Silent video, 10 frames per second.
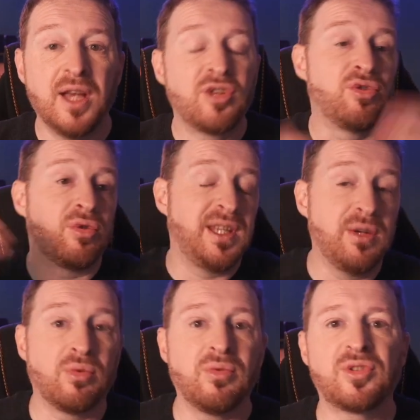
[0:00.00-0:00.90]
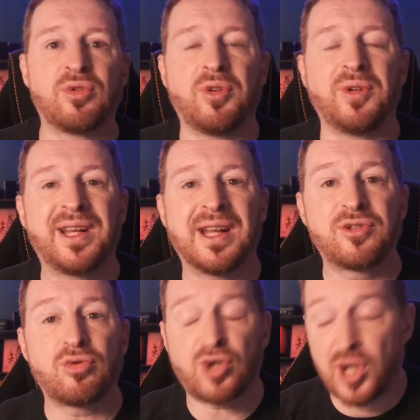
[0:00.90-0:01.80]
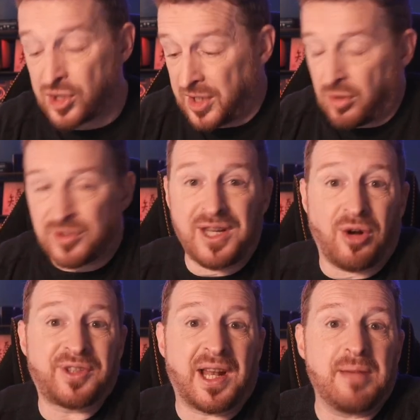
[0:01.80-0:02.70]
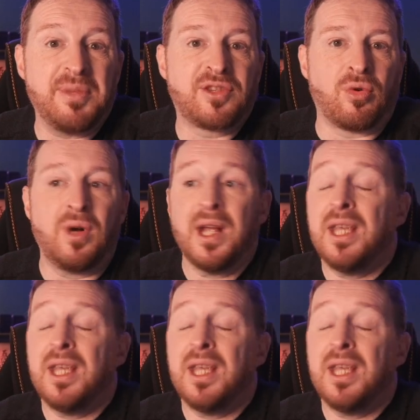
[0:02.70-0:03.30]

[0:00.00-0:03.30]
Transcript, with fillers: ceux qui ont, sont dans des classes surchargées, quand ils rentrent à la maison,